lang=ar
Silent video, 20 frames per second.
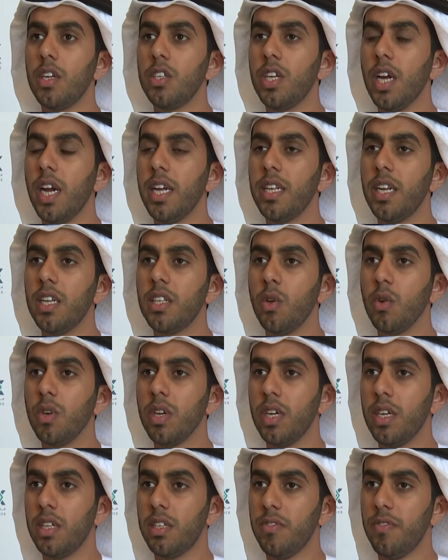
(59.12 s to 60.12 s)
شاهدنا
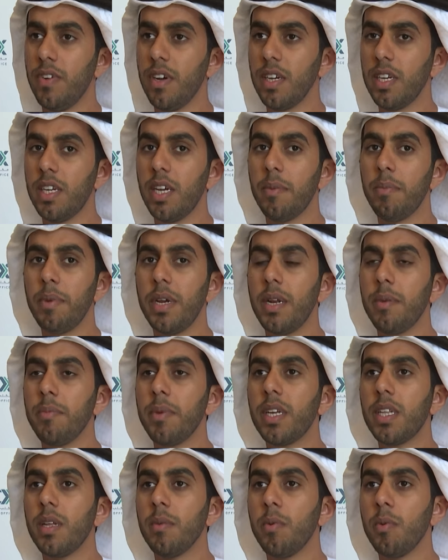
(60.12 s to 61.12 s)
توقيع اتفاقية بين
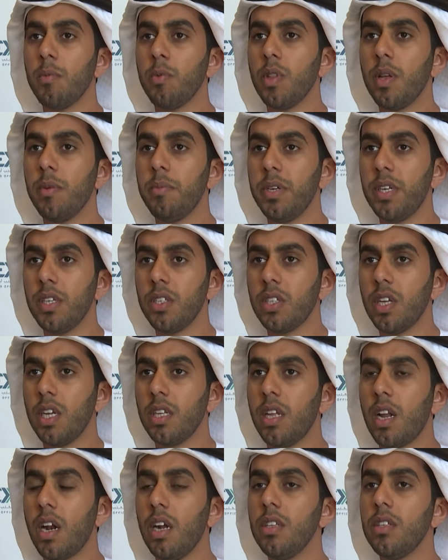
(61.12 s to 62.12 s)
مكتب أبو ظبي
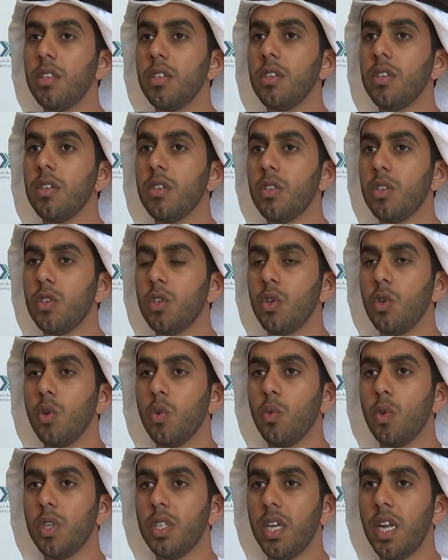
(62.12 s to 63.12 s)
للصادرات
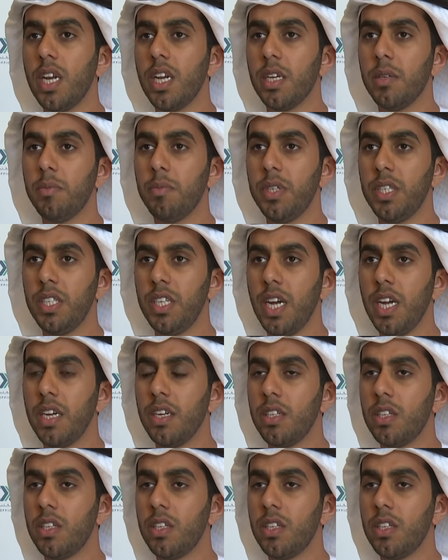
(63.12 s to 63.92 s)
وشركة بي جي ان